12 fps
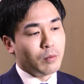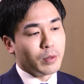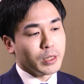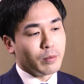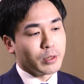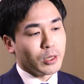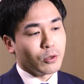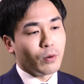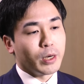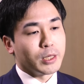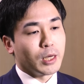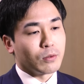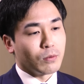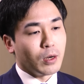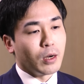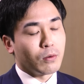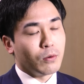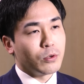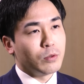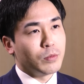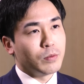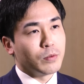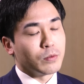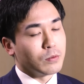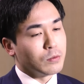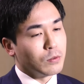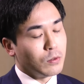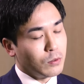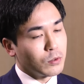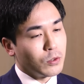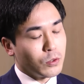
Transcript: まだまだ弱いなとかこういう部分を